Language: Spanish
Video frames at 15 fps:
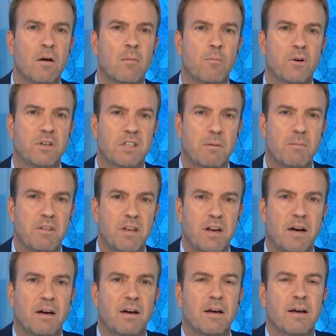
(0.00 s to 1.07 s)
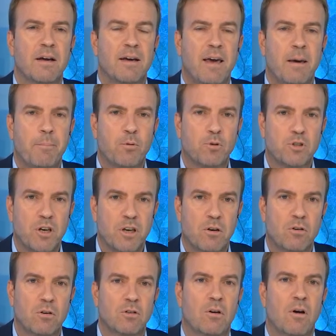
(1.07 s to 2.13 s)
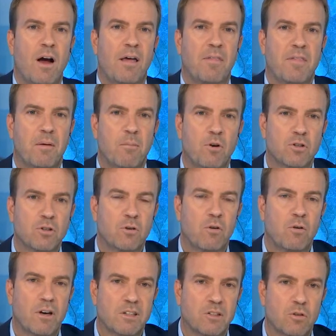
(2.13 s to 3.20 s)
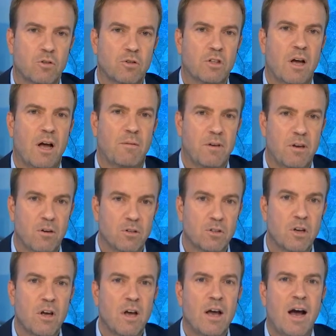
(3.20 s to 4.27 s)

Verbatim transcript: pues ya me dirán qué pucheros hacemos con estos avíos.